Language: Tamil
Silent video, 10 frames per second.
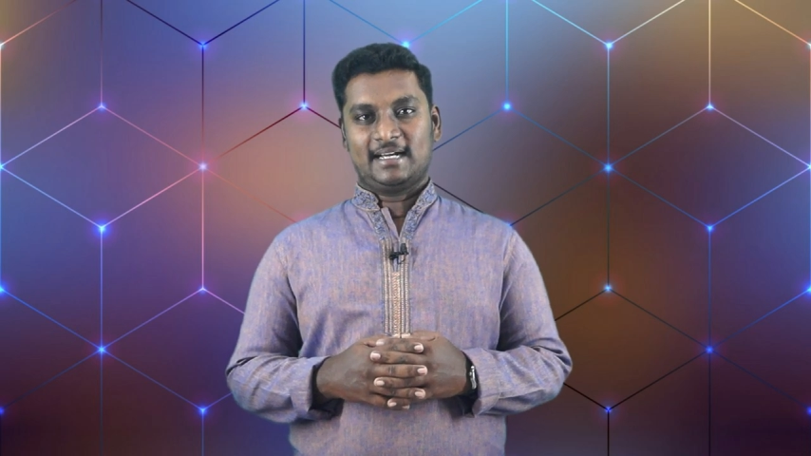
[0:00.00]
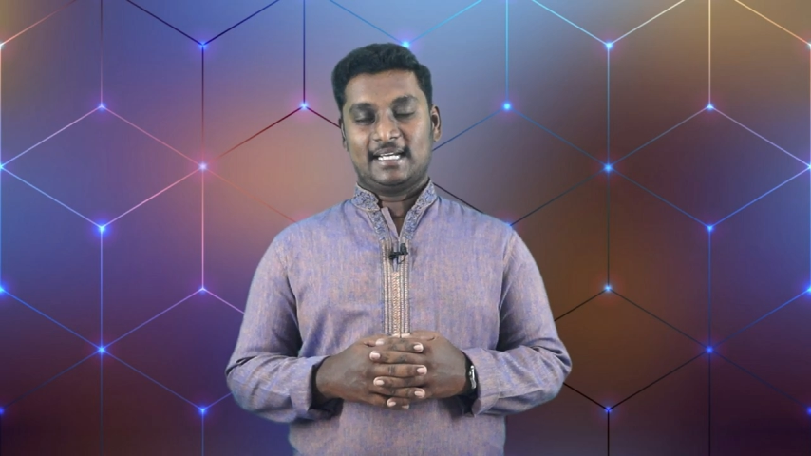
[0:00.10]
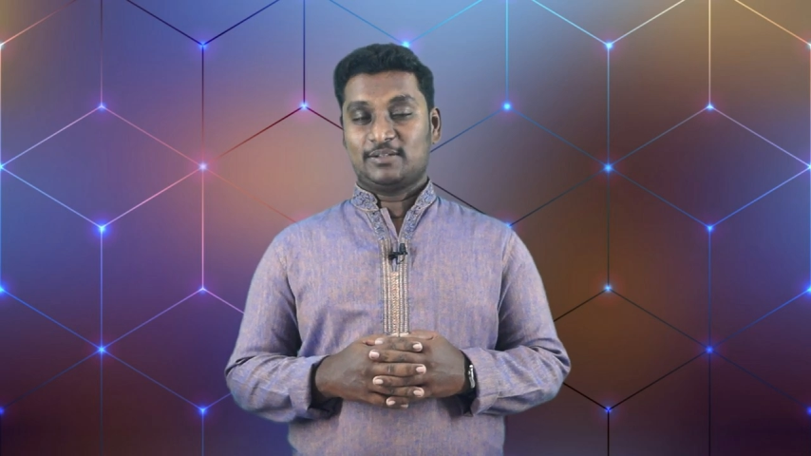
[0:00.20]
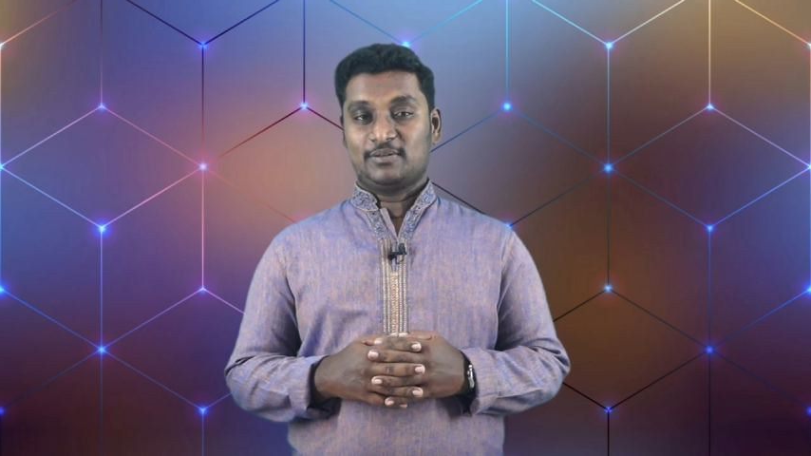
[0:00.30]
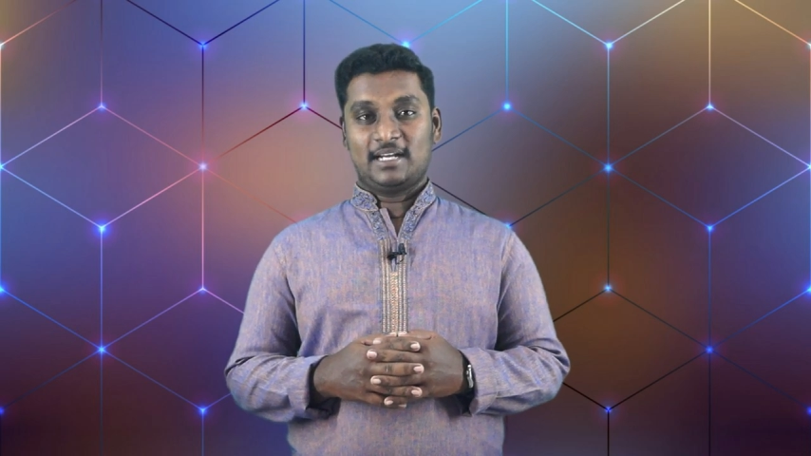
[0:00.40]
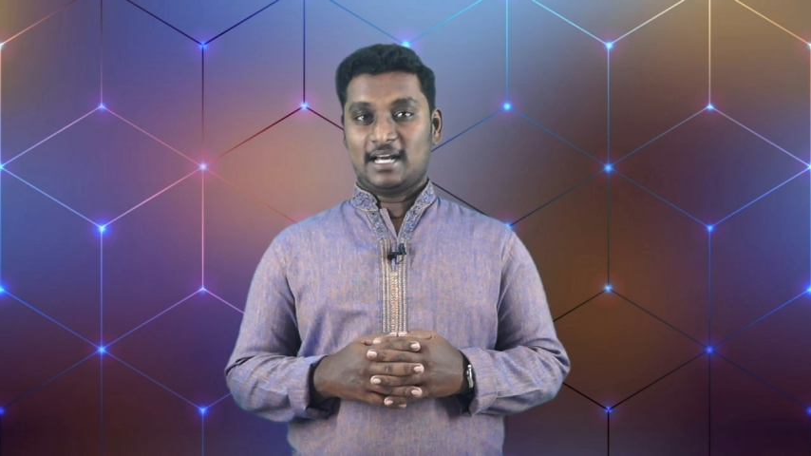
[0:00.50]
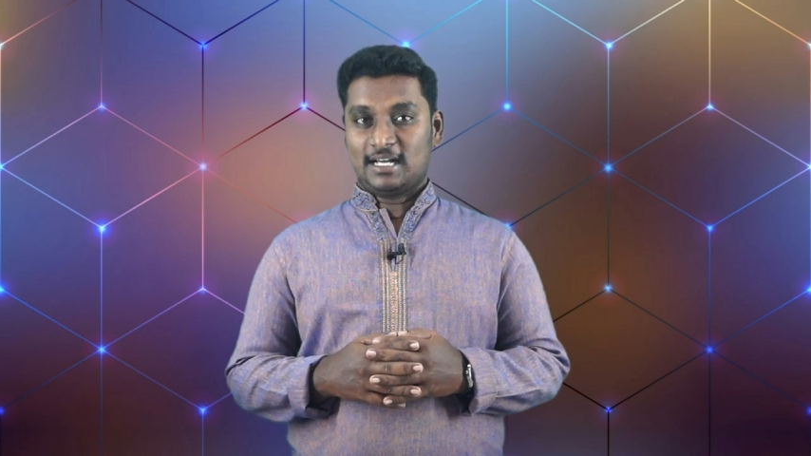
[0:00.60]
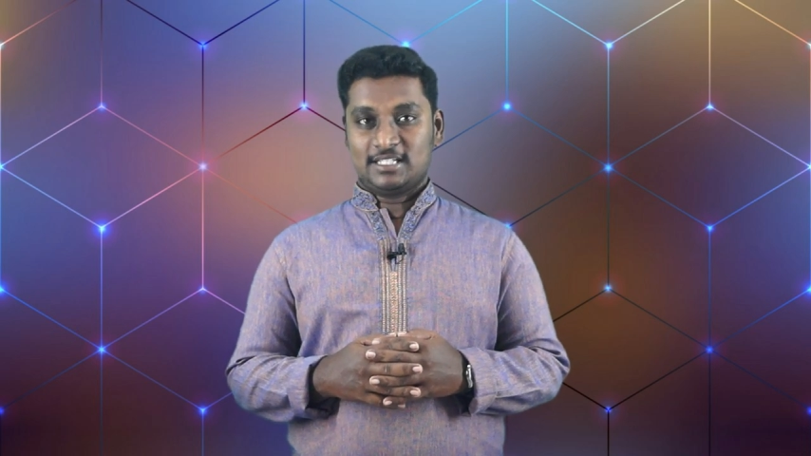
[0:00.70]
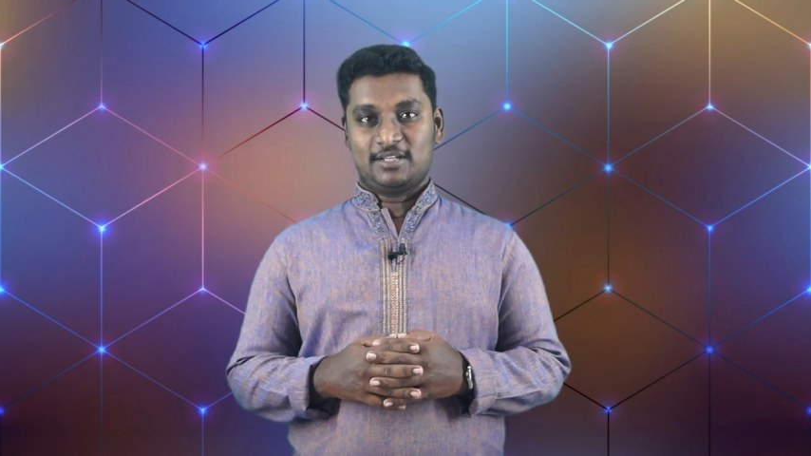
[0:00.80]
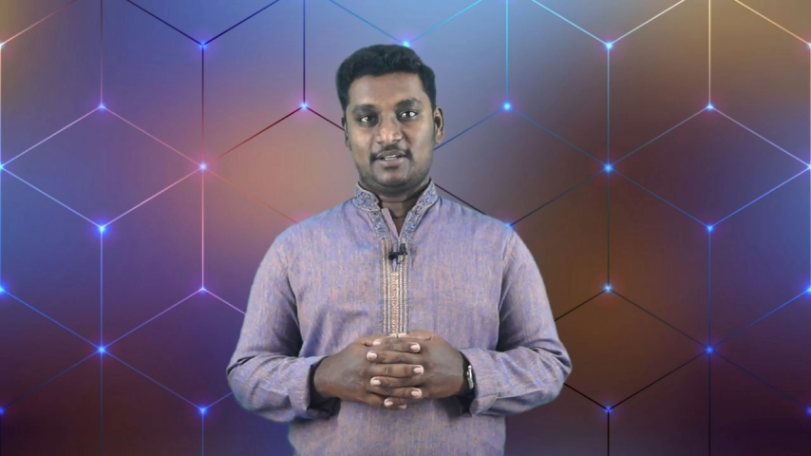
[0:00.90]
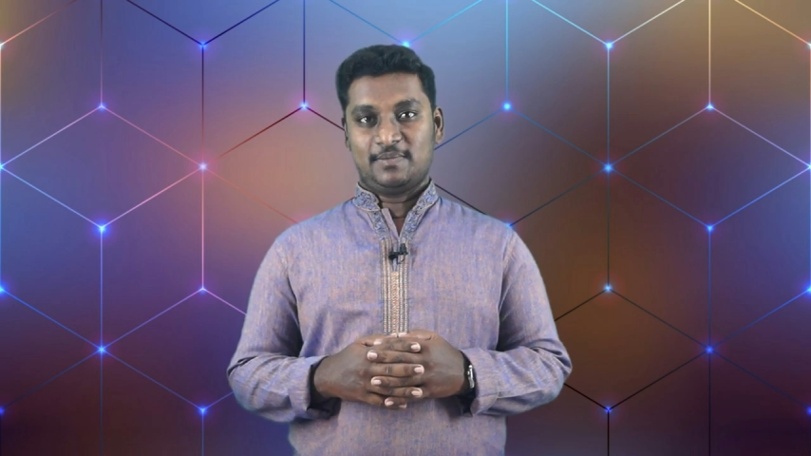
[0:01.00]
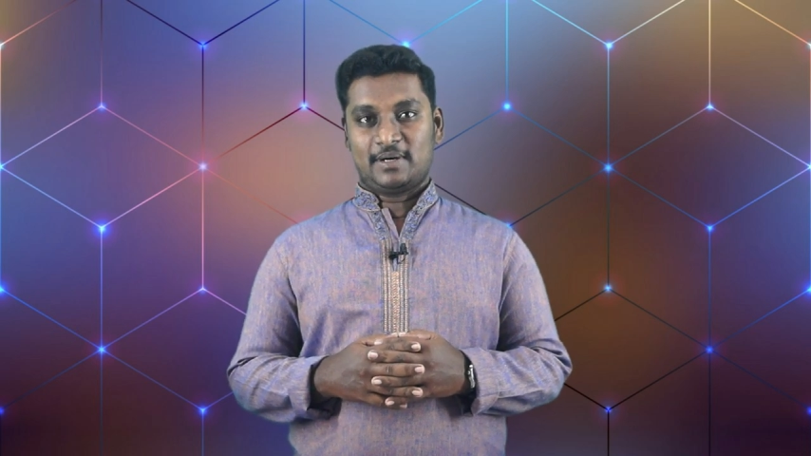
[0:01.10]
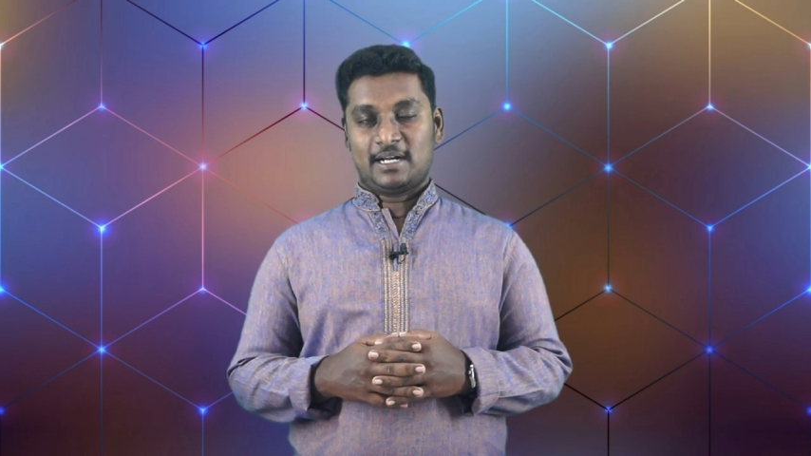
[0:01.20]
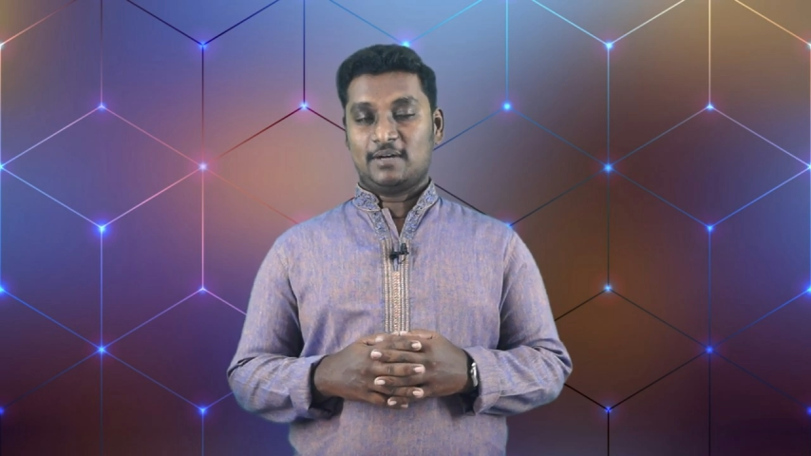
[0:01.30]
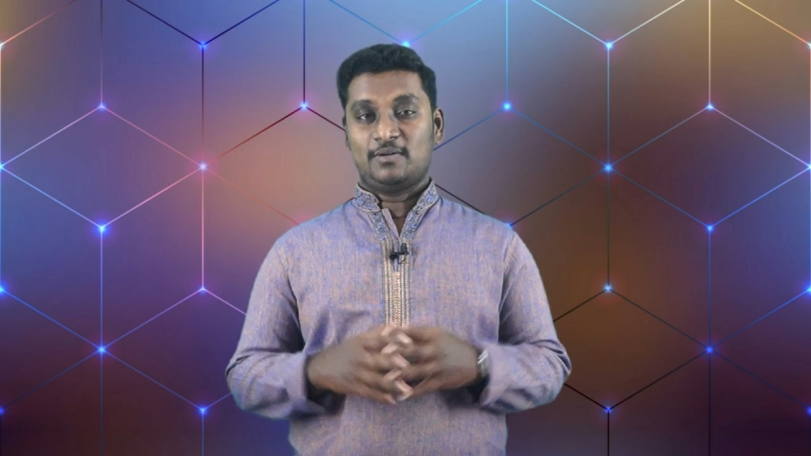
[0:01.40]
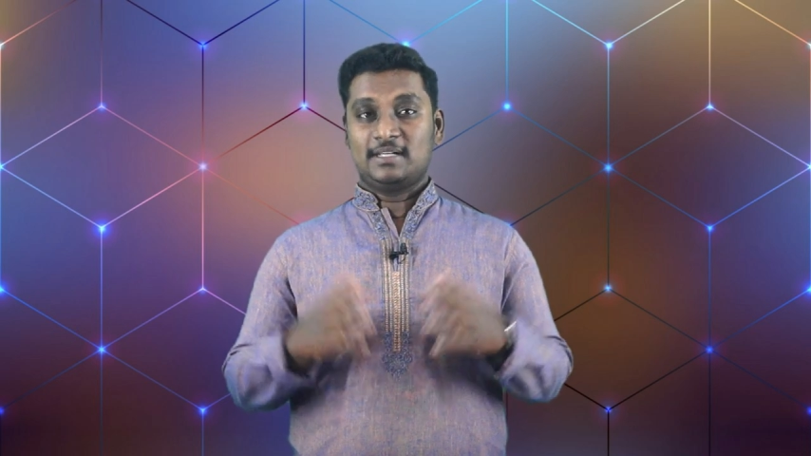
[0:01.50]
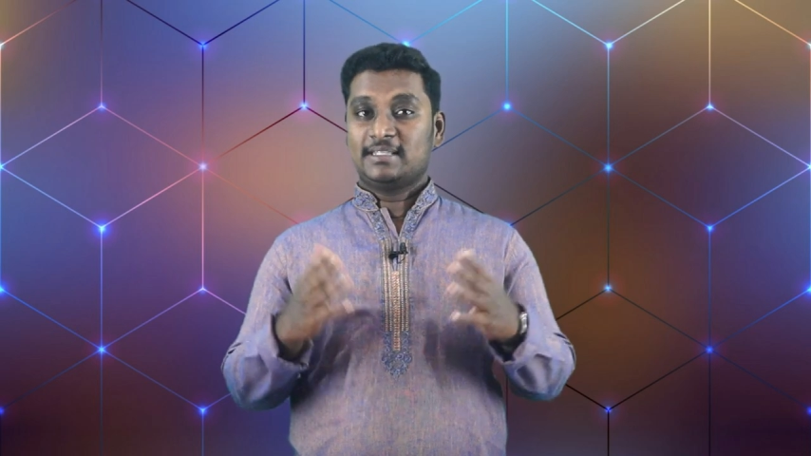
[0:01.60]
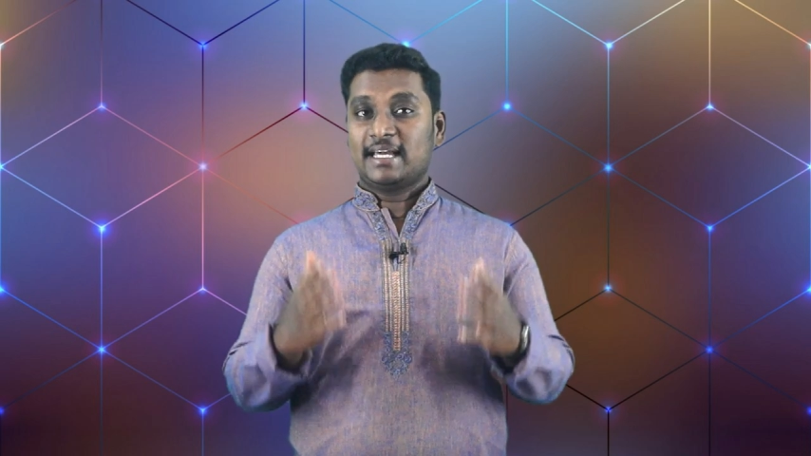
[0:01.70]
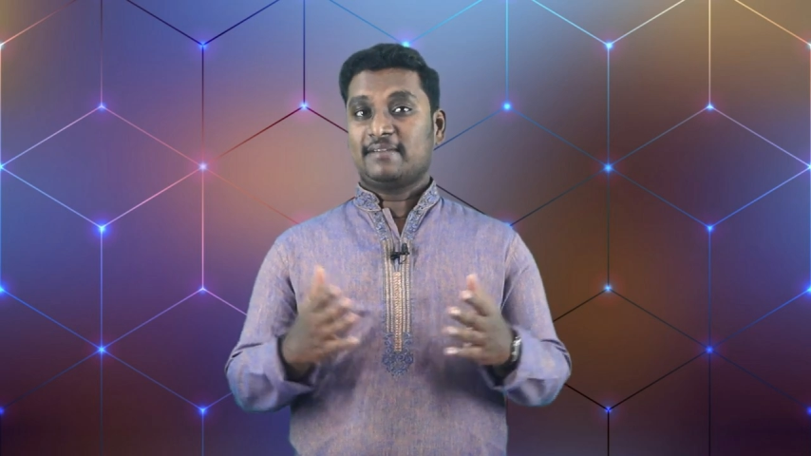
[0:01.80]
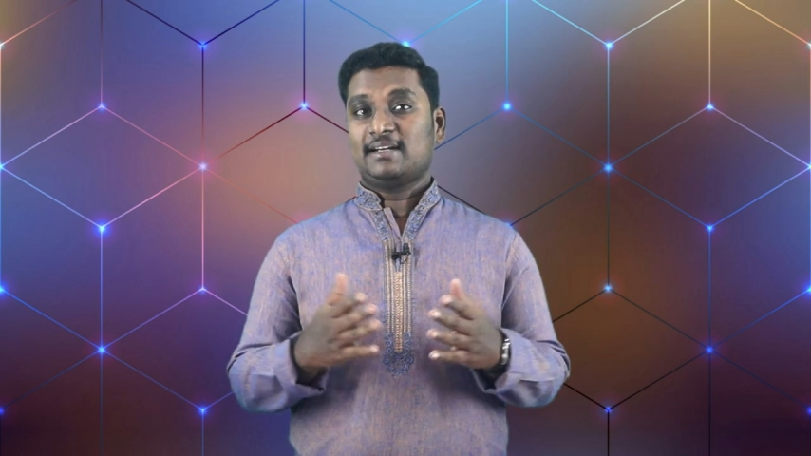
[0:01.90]
கர்த்தர் உங்களை ஆசீர்வதிப்பாராக உங்கள்
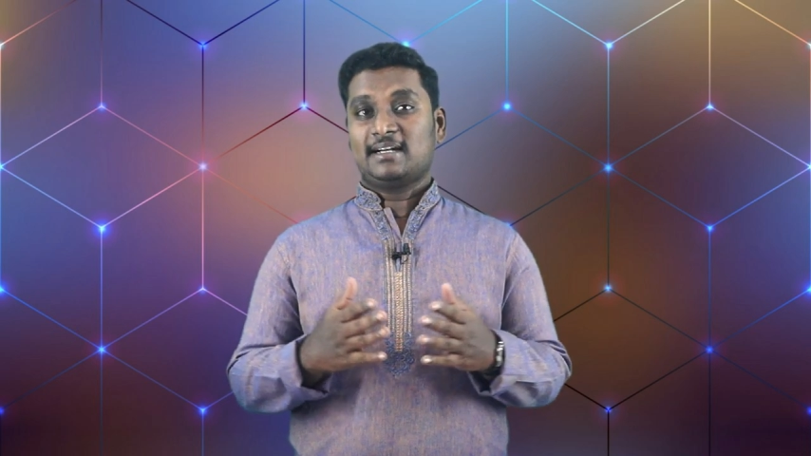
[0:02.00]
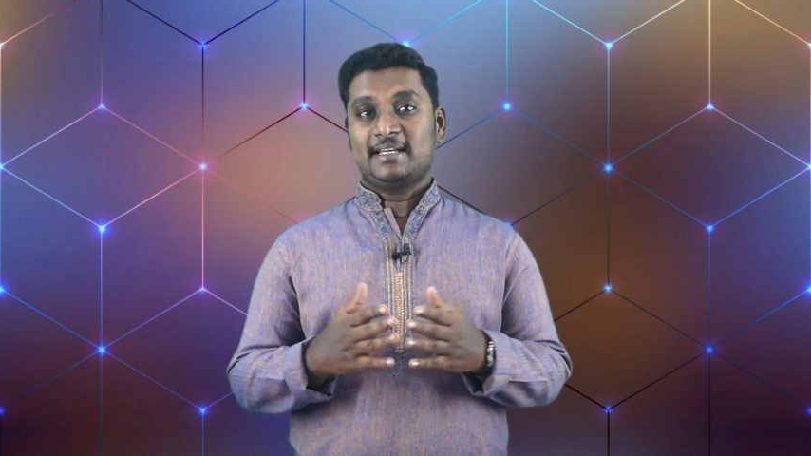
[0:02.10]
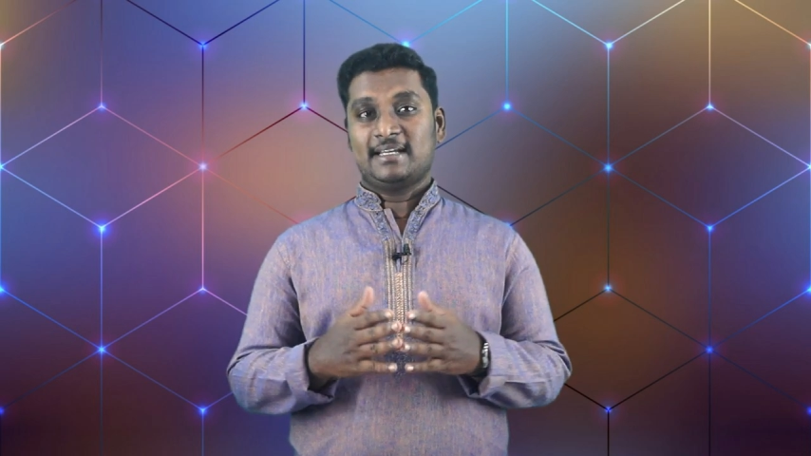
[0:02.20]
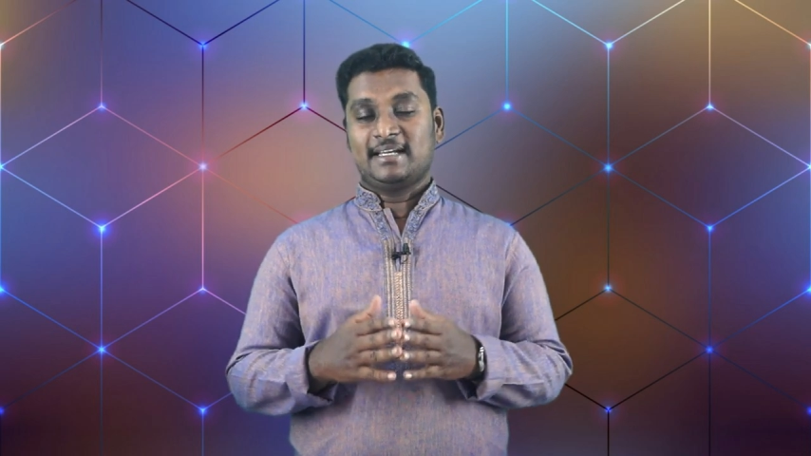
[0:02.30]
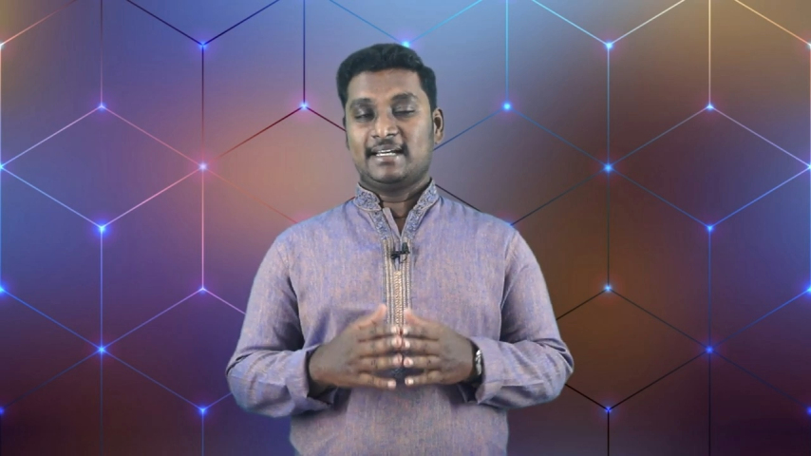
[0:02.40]
தேவைகளை